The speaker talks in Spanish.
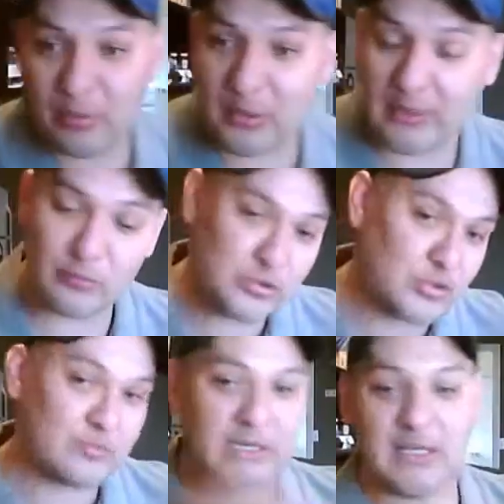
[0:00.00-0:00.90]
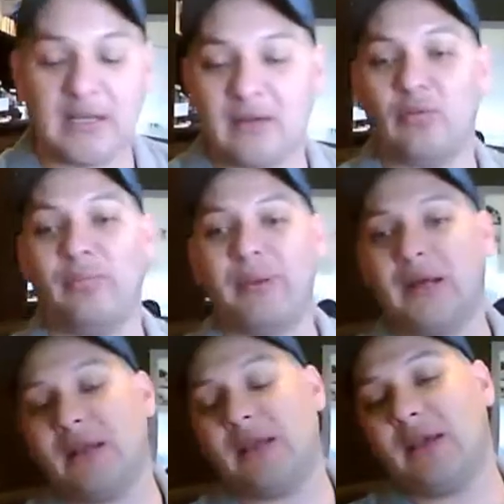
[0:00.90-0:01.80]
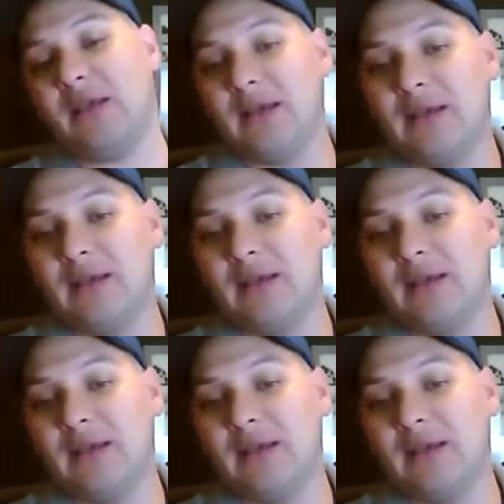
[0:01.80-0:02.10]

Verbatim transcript: porque muchos venían a comprar y,